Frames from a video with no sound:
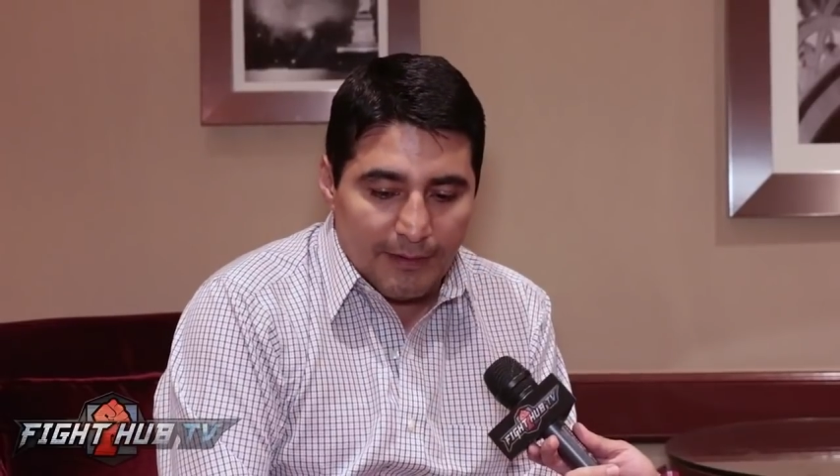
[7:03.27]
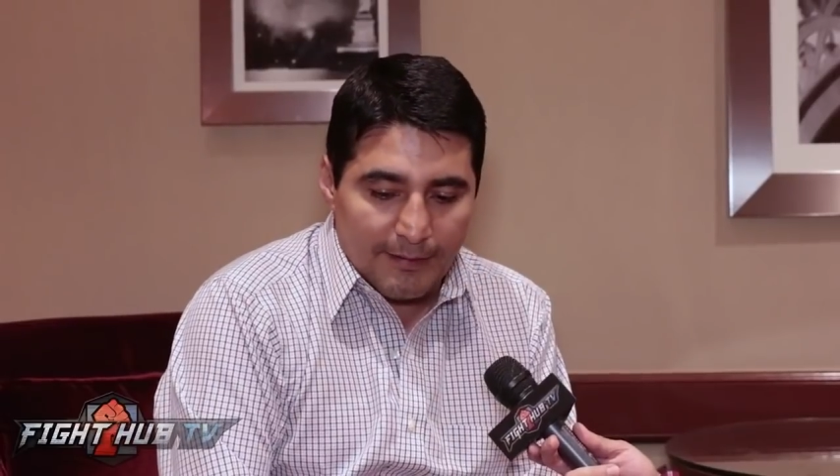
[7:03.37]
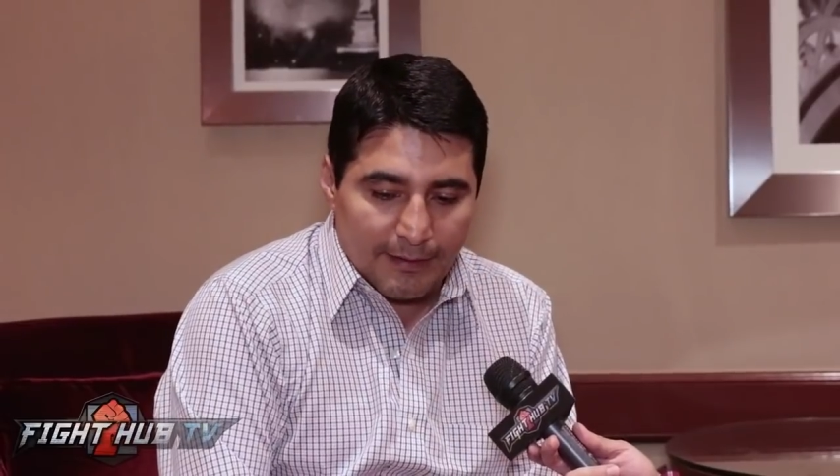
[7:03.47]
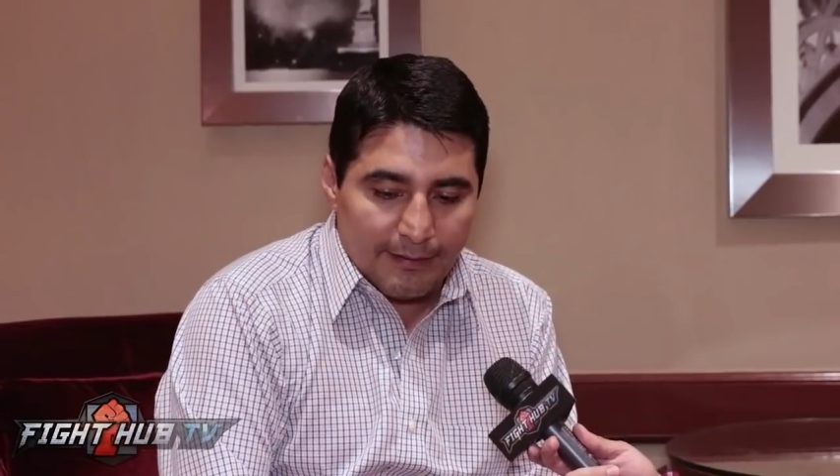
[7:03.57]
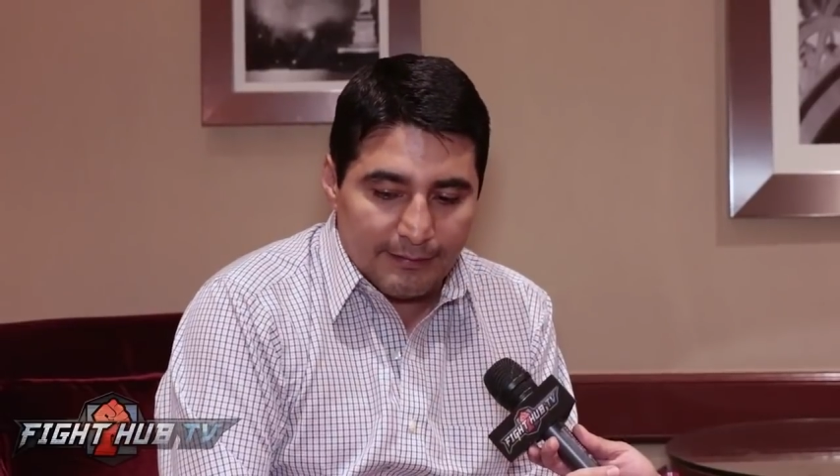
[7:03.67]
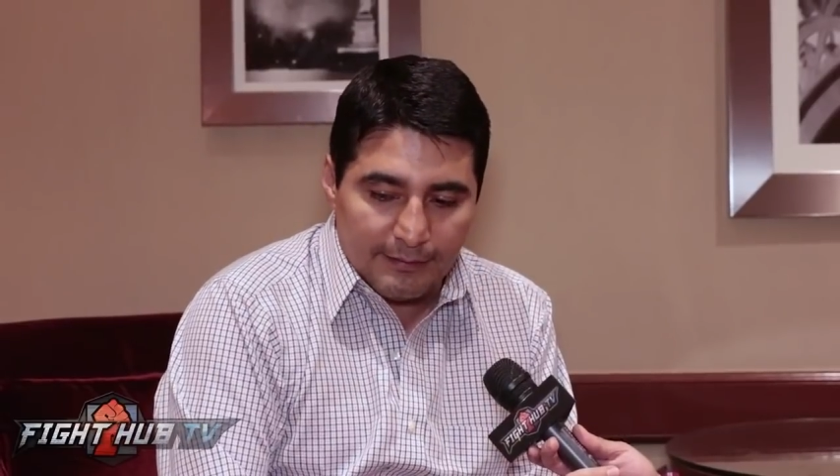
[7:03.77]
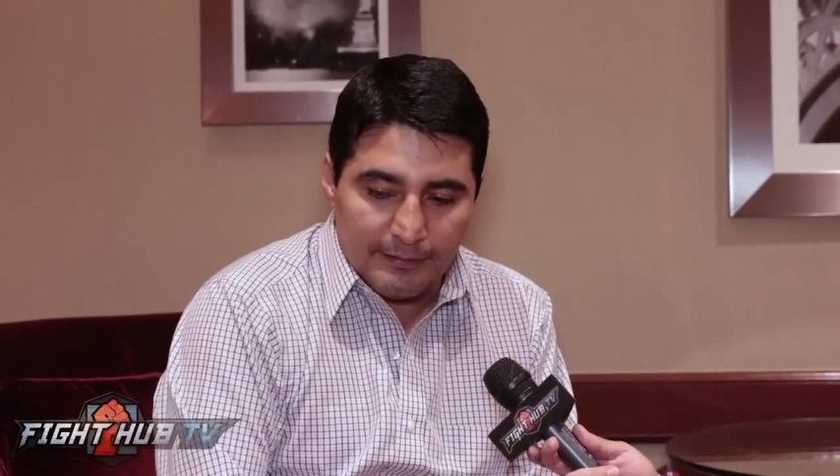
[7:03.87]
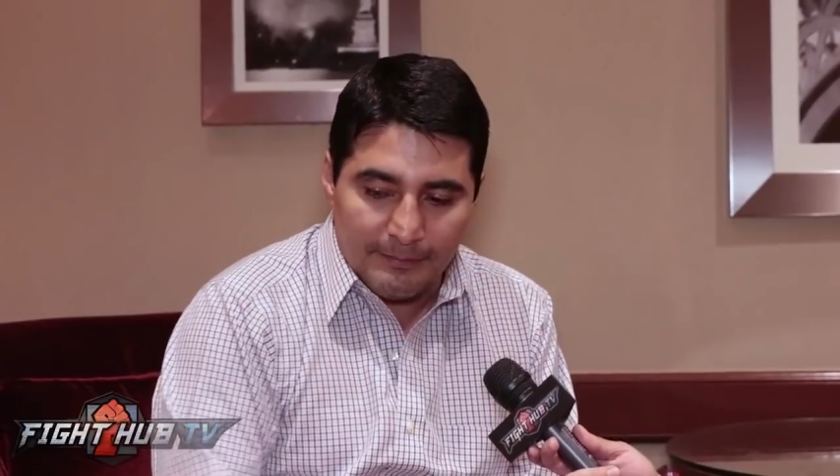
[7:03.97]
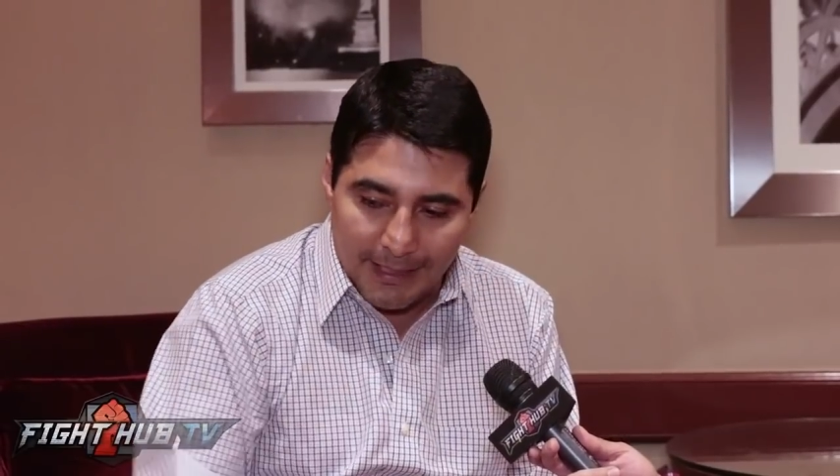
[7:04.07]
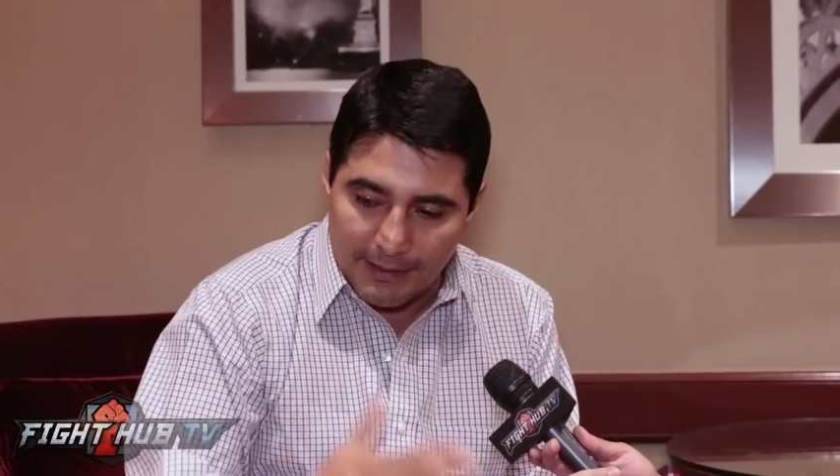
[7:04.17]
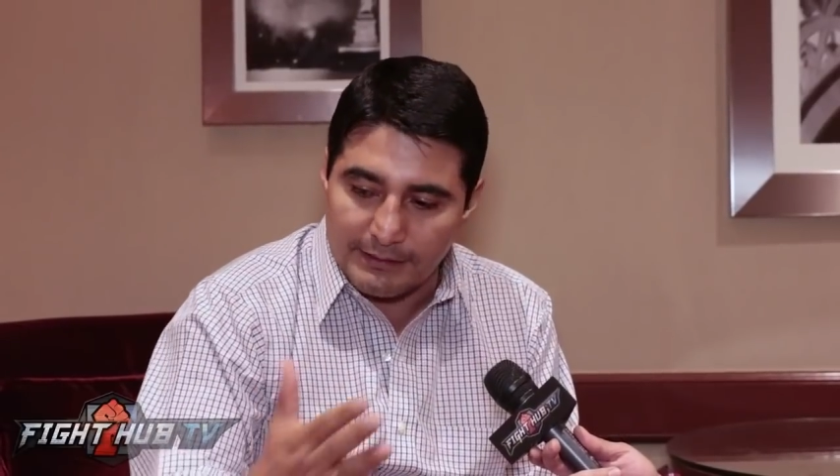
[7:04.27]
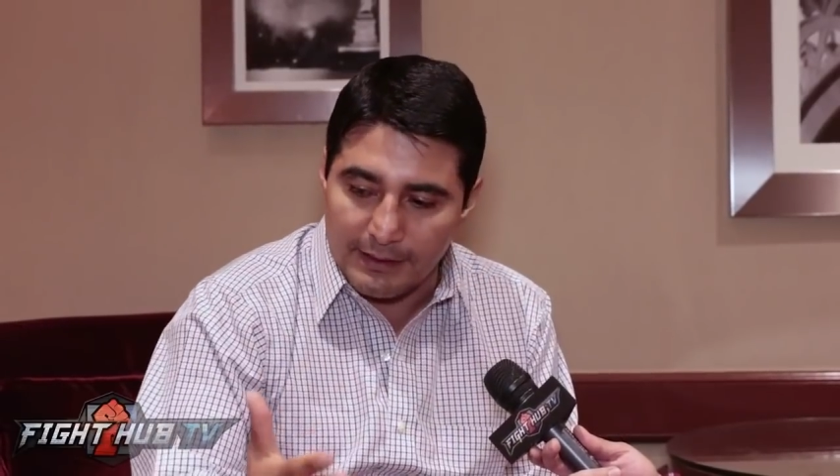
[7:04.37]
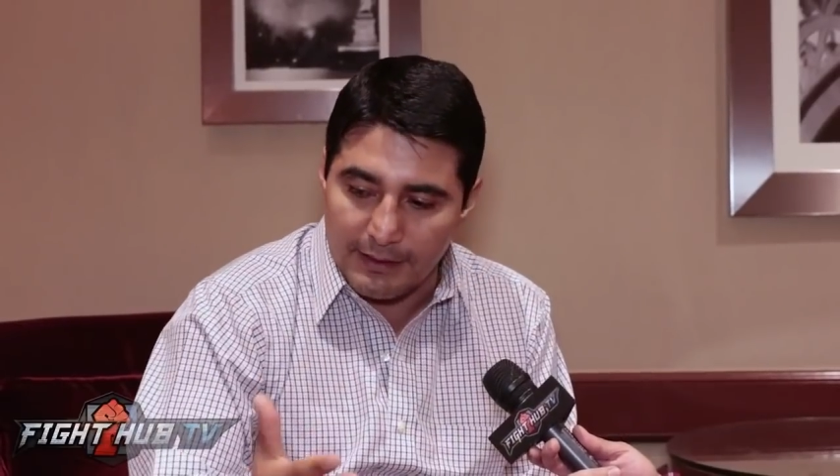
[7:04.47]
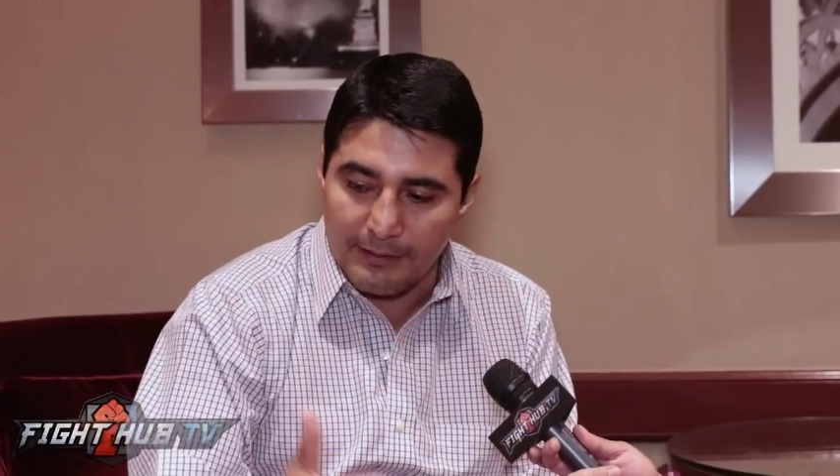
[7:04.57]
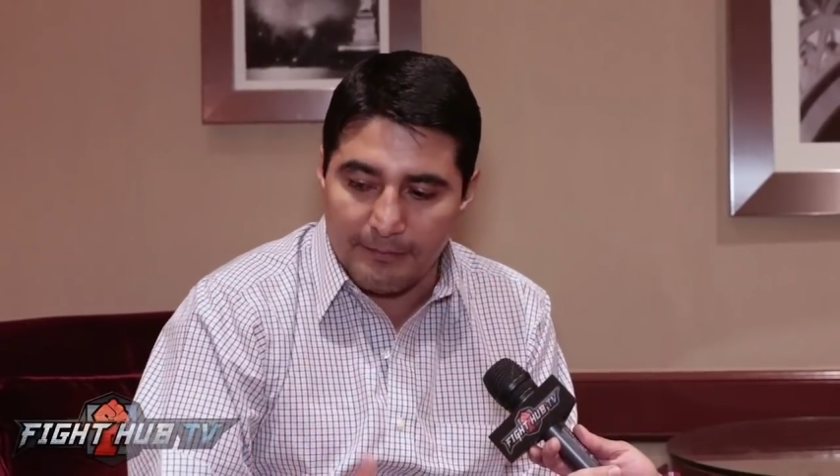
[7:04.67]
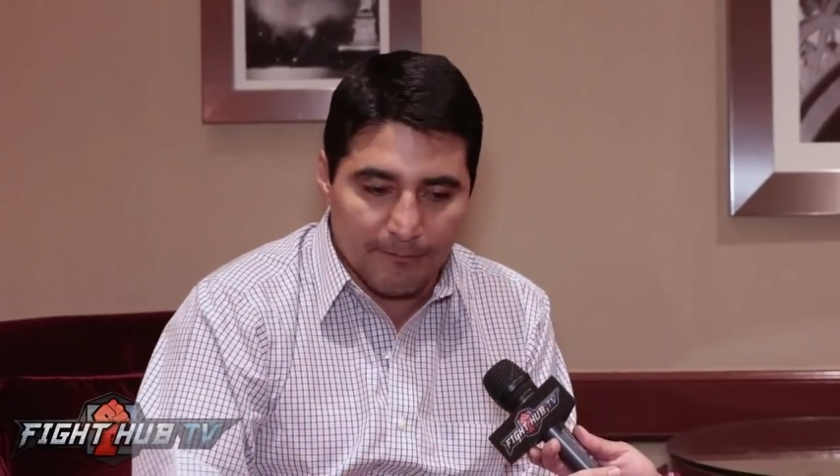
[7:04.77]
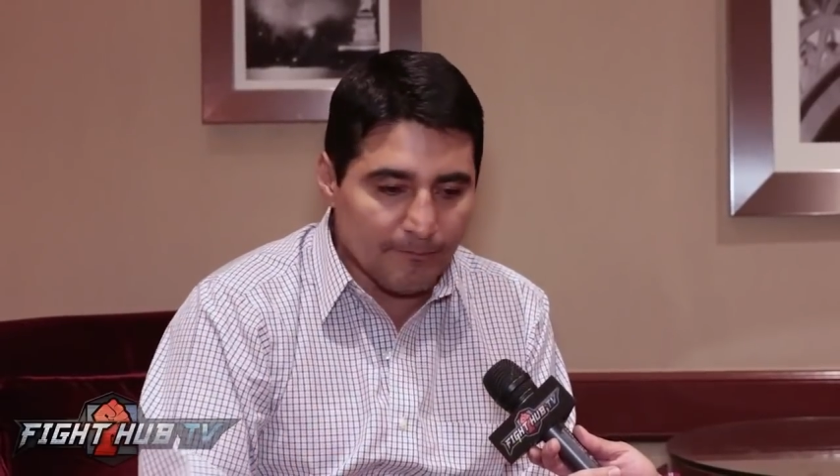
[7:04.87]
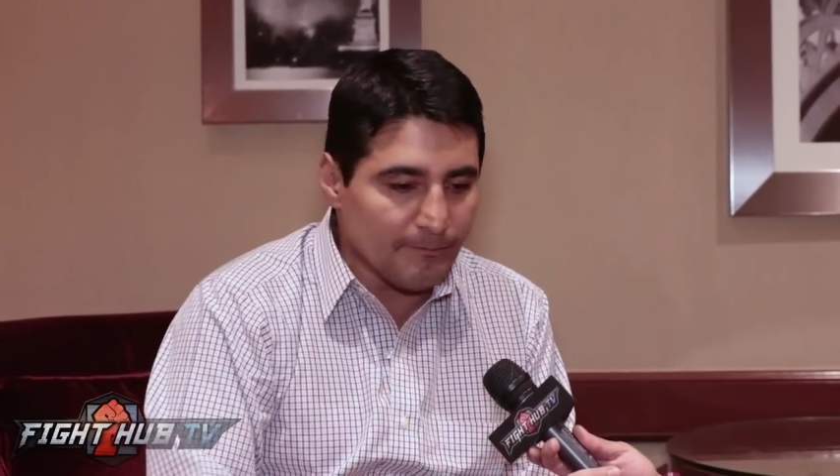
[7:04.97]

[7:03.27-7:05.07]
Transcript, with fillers: La verdad, merece